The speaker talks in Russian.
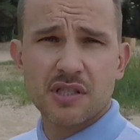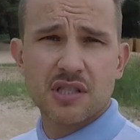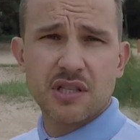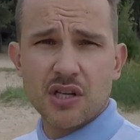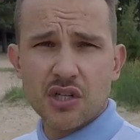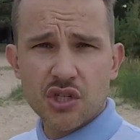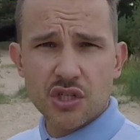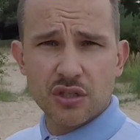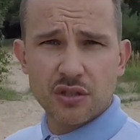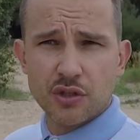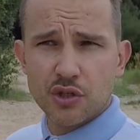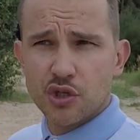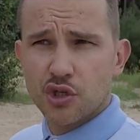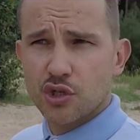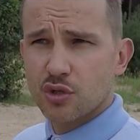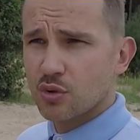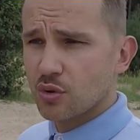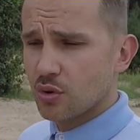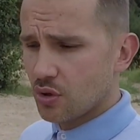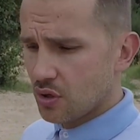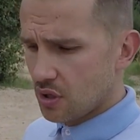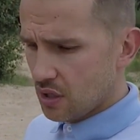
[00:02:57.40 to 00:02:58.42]
сложилось,
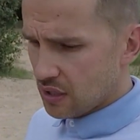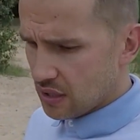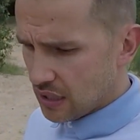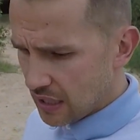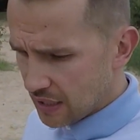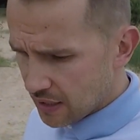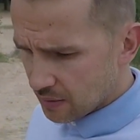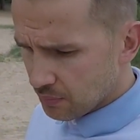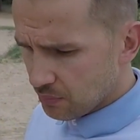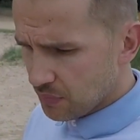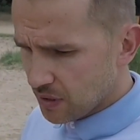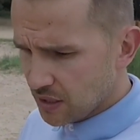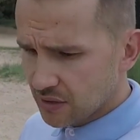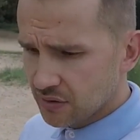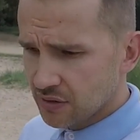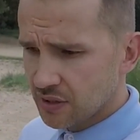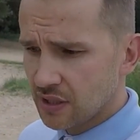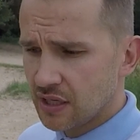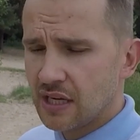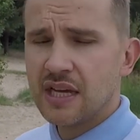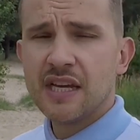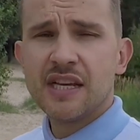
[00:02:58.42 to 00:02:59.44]
что Ironman,
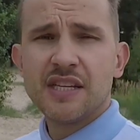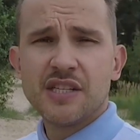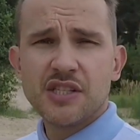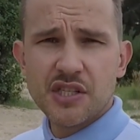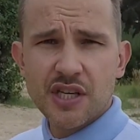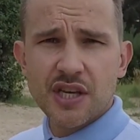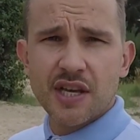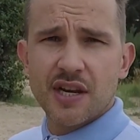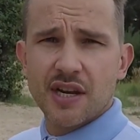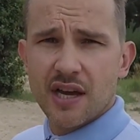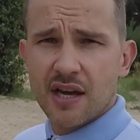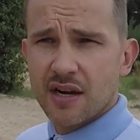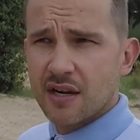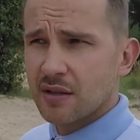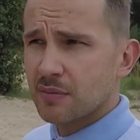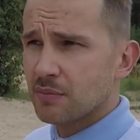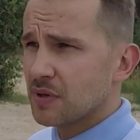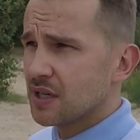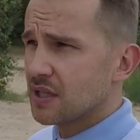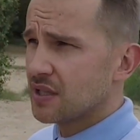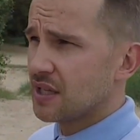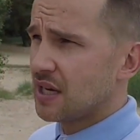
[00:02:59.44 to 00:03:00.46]
серия
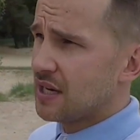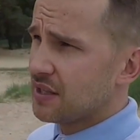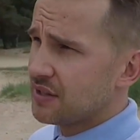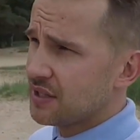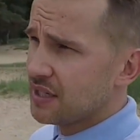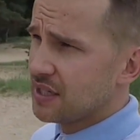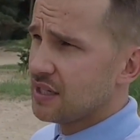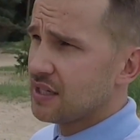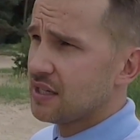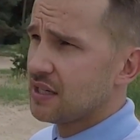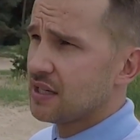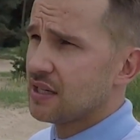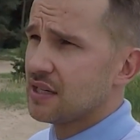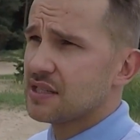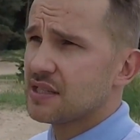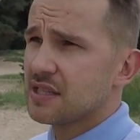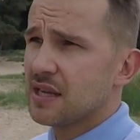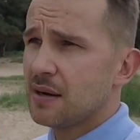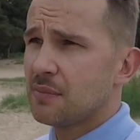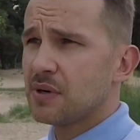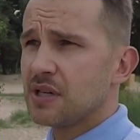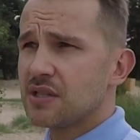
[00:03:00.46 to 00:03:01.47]
Ironman, она
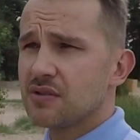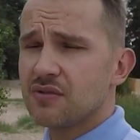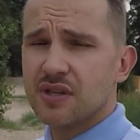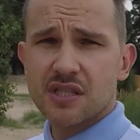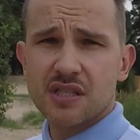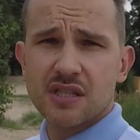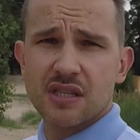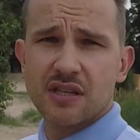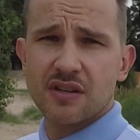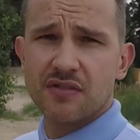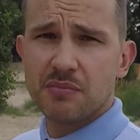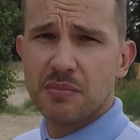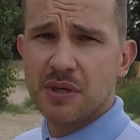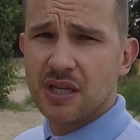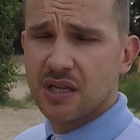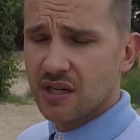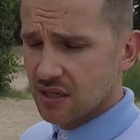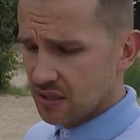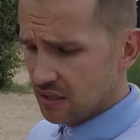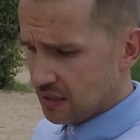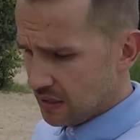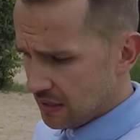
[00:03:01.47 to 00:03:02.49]
самая известная в мире.